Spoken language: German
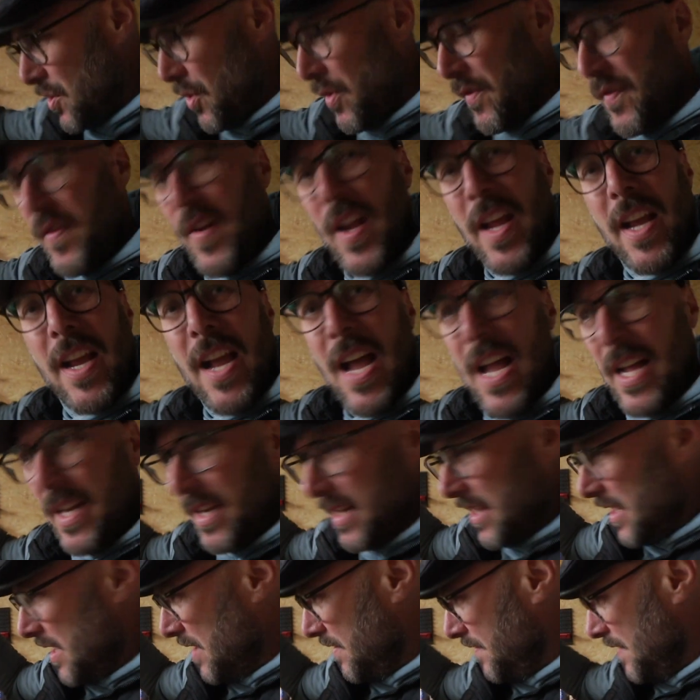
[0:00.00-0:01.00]
öffnen
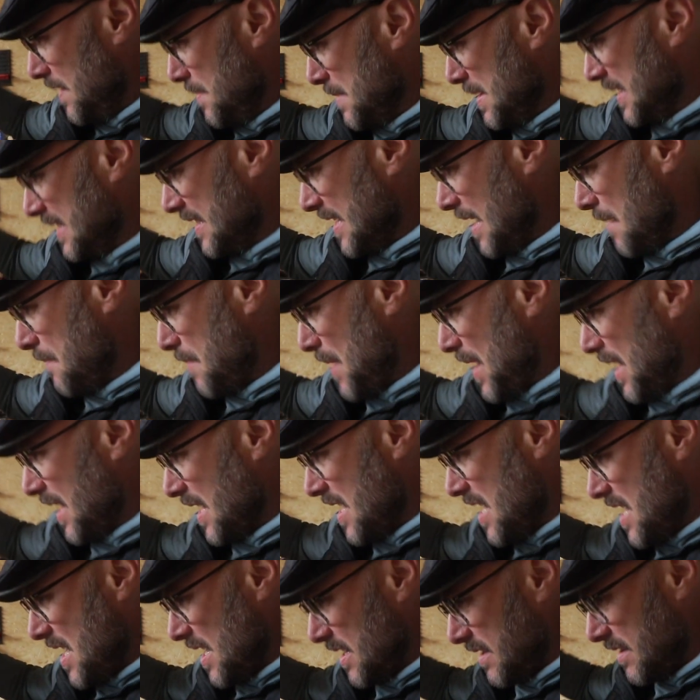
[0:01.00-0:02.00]
kann, wie man es
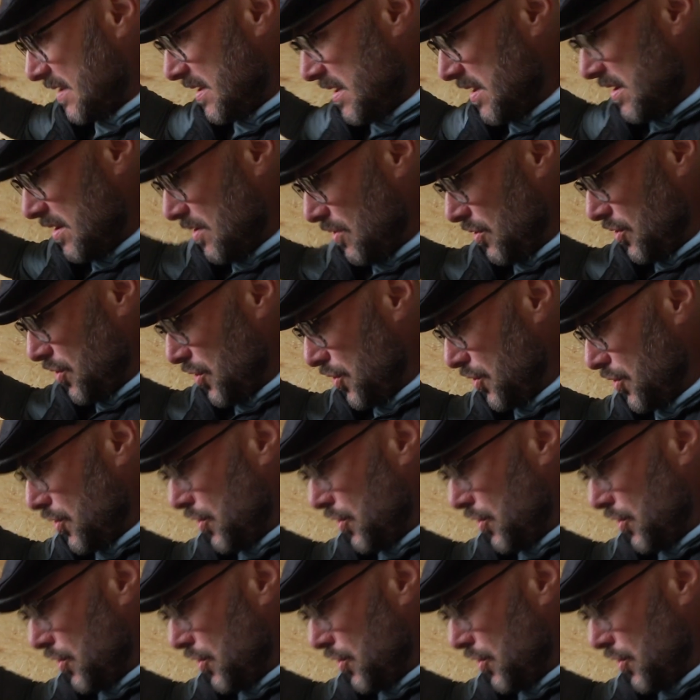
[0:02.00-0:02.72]
repariert und und